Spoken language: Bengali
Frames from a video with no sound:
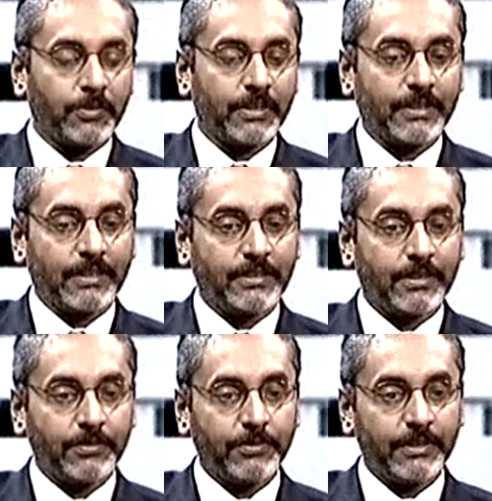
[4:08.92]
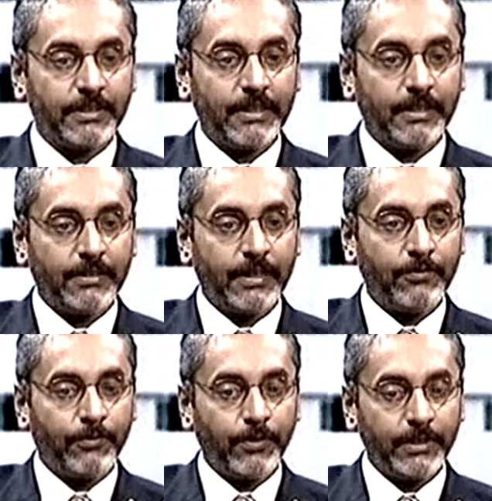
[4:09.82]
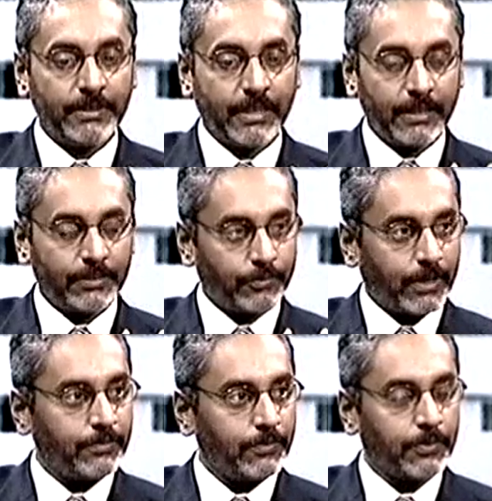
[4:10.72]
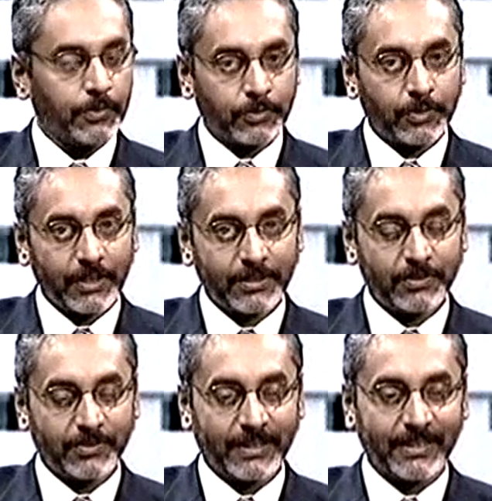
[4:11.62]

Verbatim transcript: চাই সেটা হচ্ছে যে ইনফ্লুয়েঞ্জা এই সোয়াইন ফ্লু রোধ করার জন্য